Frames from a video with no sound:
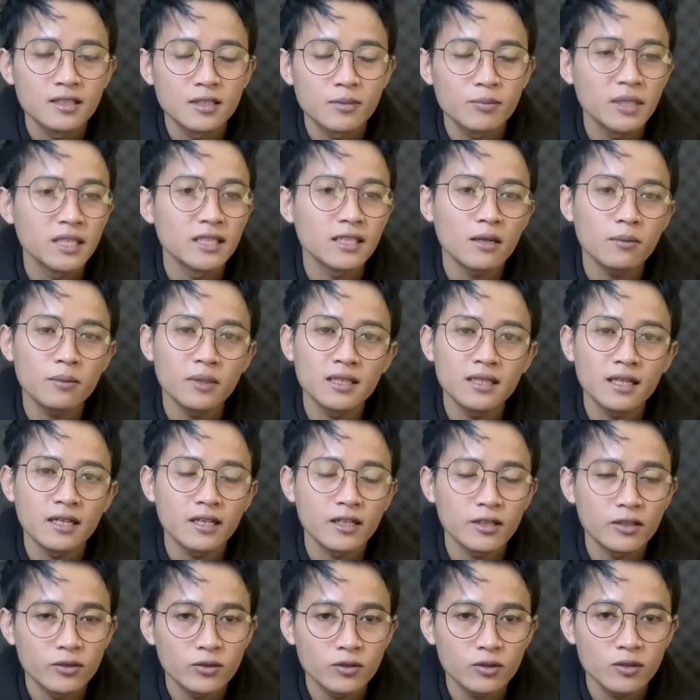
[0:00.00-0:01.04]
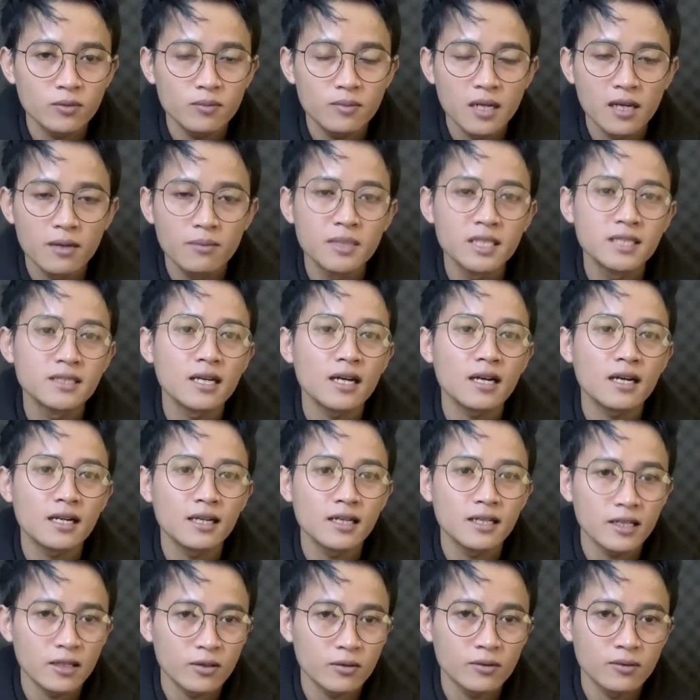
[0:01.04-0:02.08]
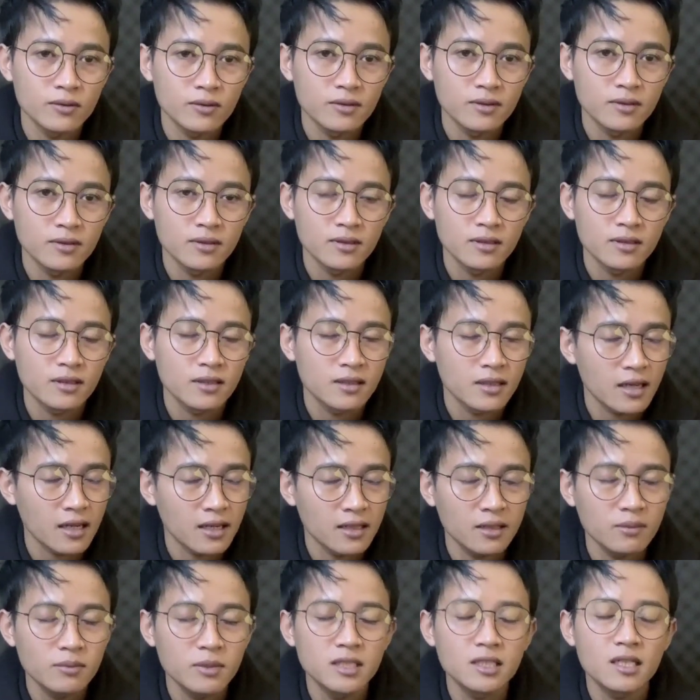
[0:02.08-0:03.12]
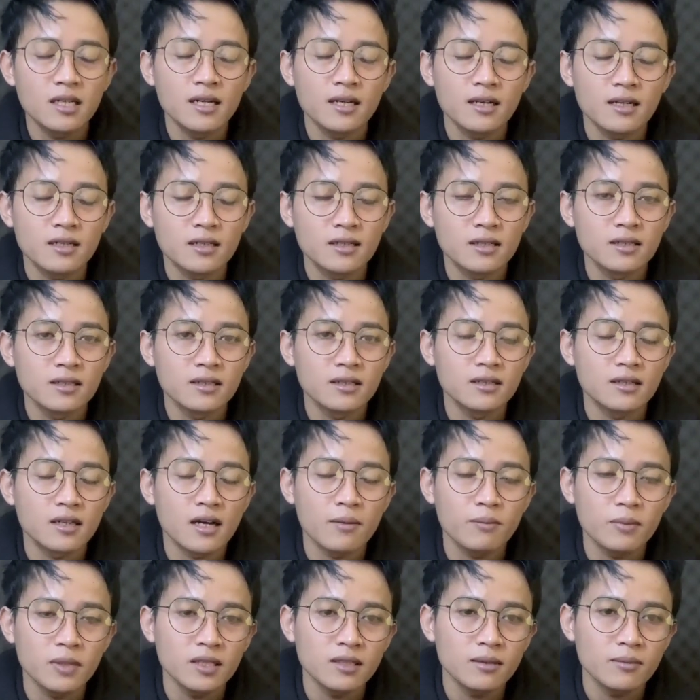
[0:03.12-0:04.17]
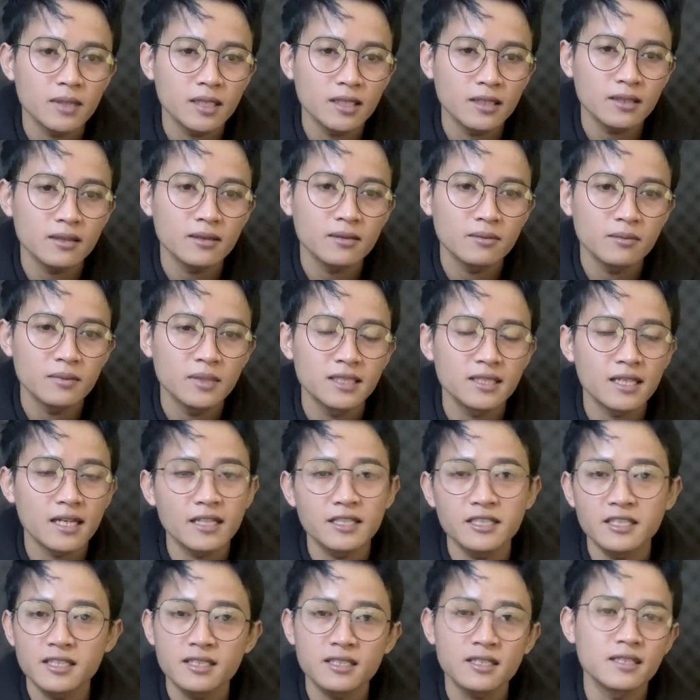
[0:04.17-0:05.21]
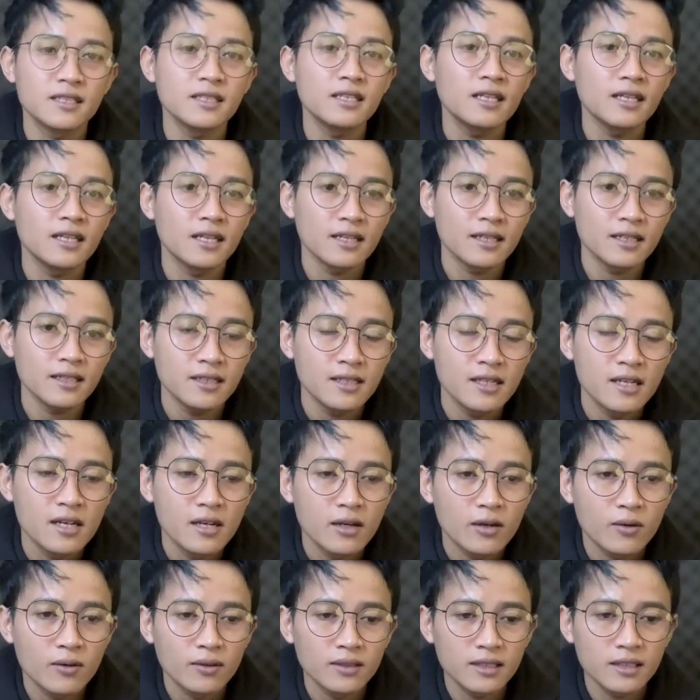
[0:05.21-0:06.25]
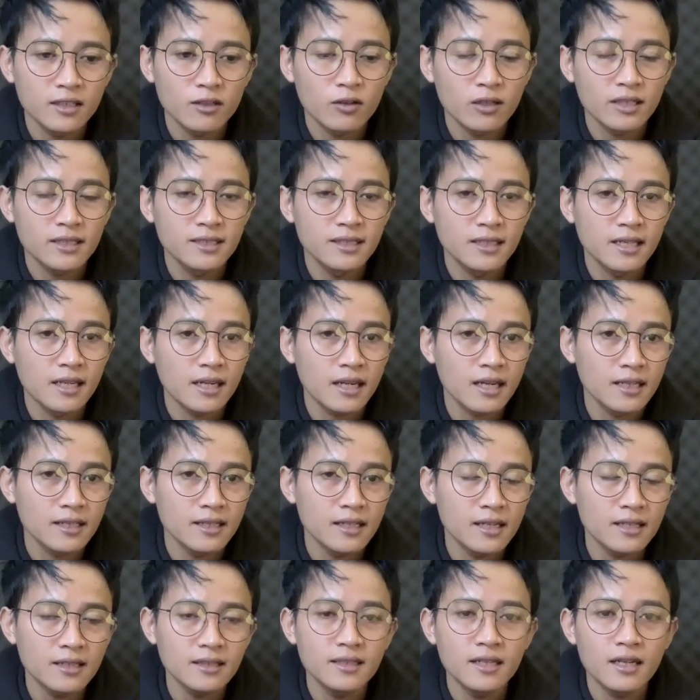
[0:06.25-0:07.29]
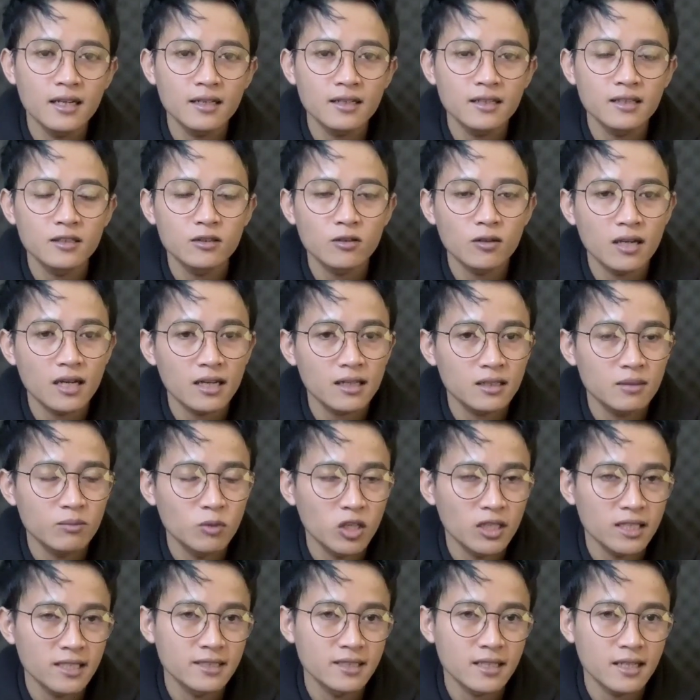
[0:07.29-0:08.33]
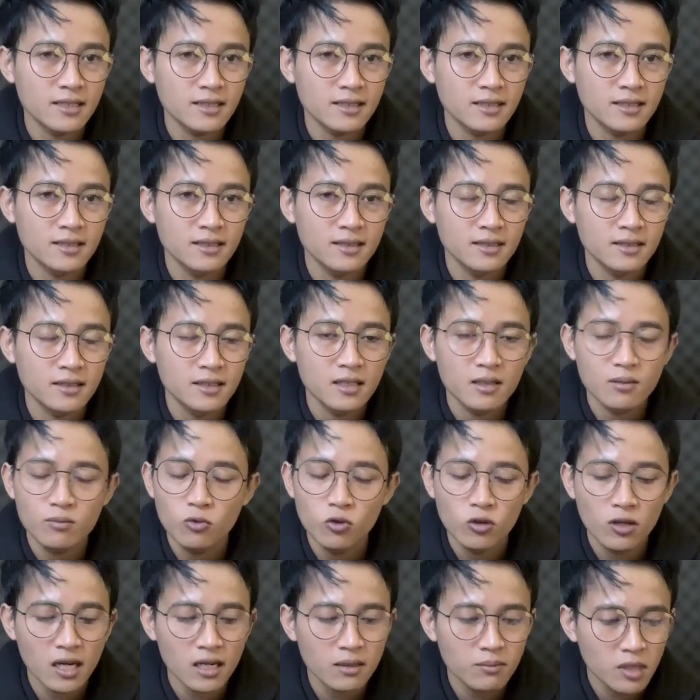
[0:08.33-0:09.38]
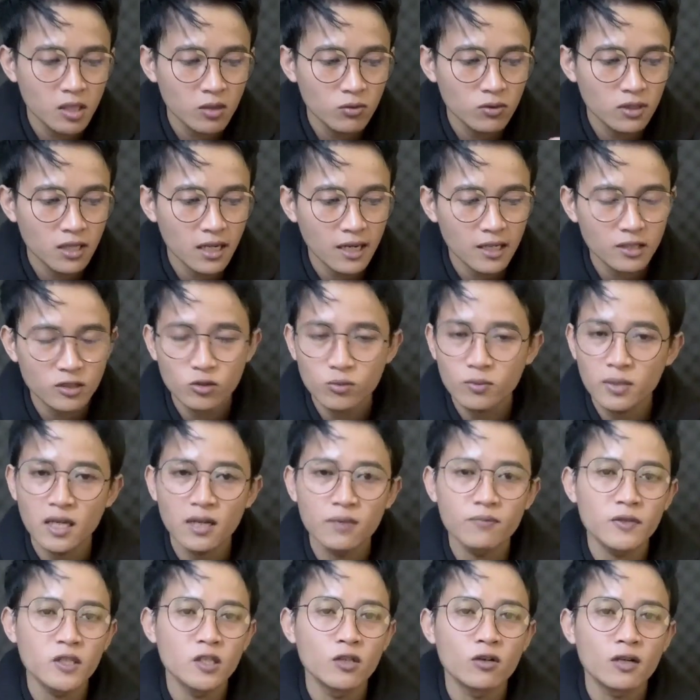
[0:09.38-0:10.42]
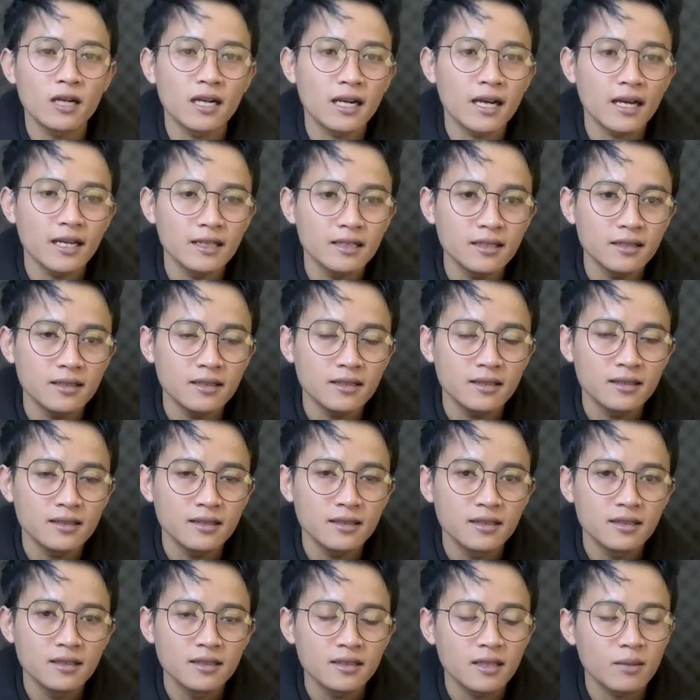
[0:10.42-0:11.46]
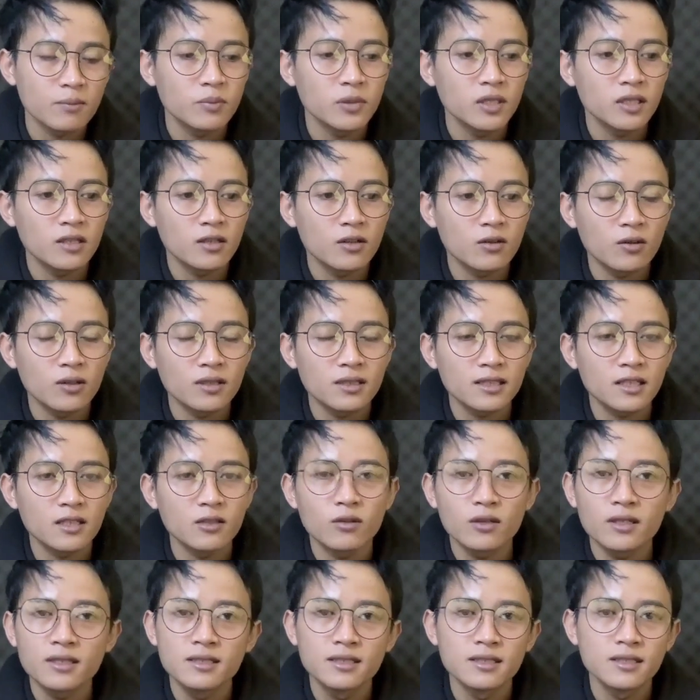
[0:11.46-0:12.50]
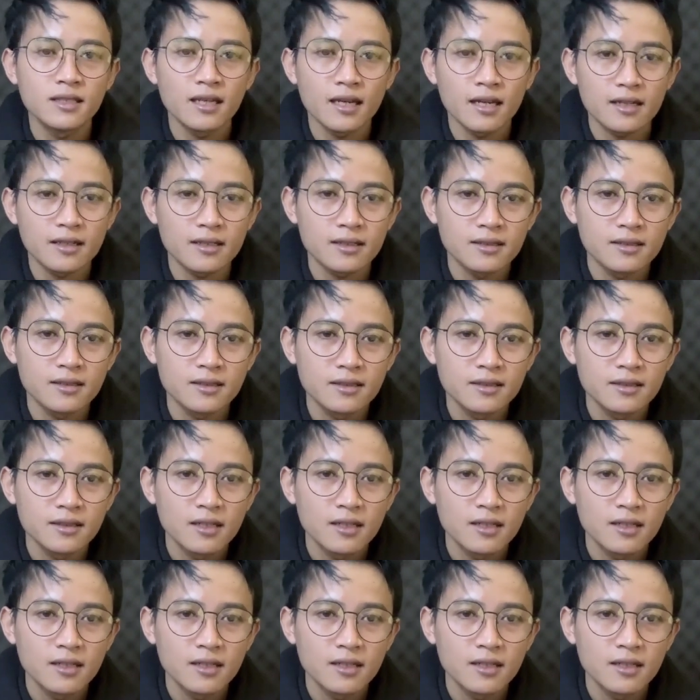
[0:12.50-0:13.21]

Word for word: Sepintar-pintarnya YouTube bisa keliru. Kalian bisa uh, apa namanya? Bisa riset sendiri lah ya konten original kalian yang ditolak dimonetisasi. Bukan menggunakan cuplikan video orang lain, tapi konten original.